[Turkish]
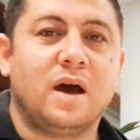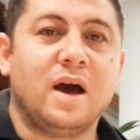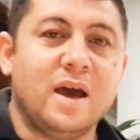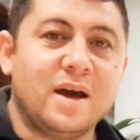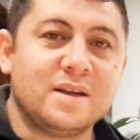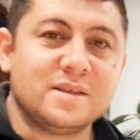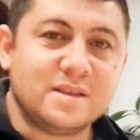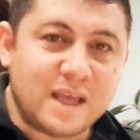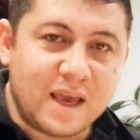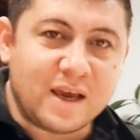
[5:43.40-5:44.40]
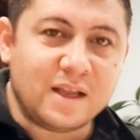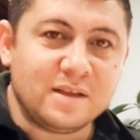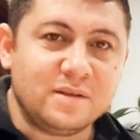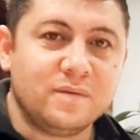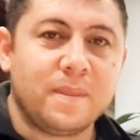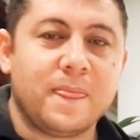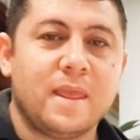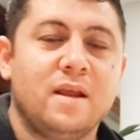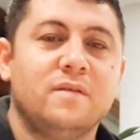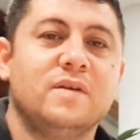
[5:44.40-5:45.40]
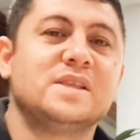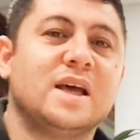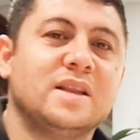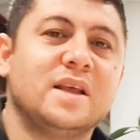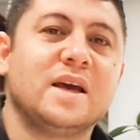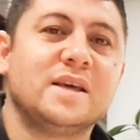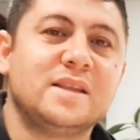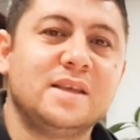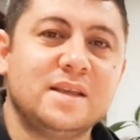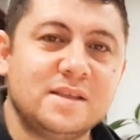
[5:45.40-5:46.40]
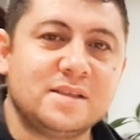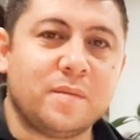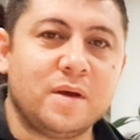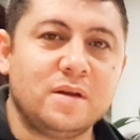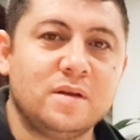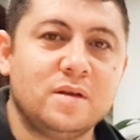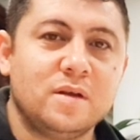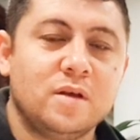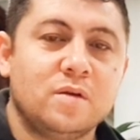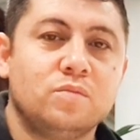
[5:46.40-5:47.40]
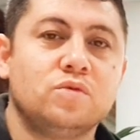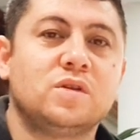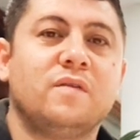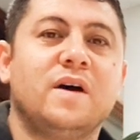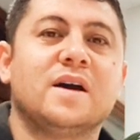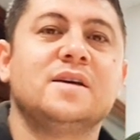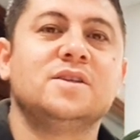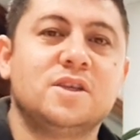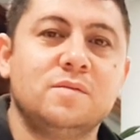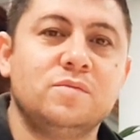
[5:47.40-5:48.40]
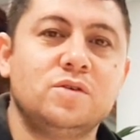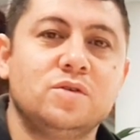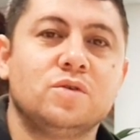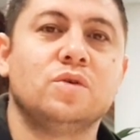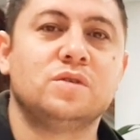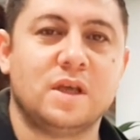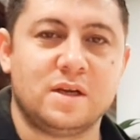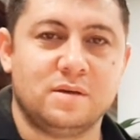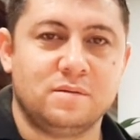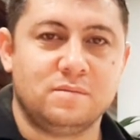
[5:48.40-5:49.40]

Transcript: ayağınızı denk alın ve sandığa gittiğiniz zaman Mustafa Akıncı kimmiş gösterin.